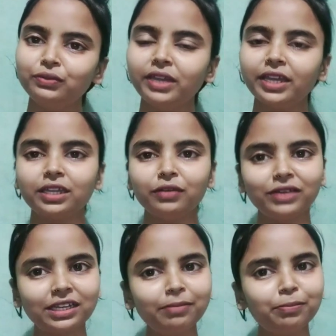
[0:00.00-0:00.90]
एक
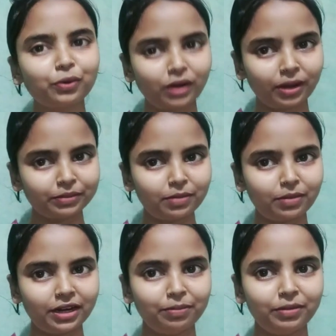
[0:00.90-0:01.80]
वीकली प्रोग्राम के
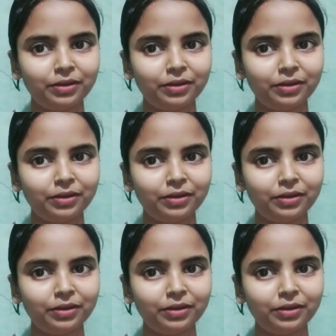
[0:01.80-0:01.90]
बारे में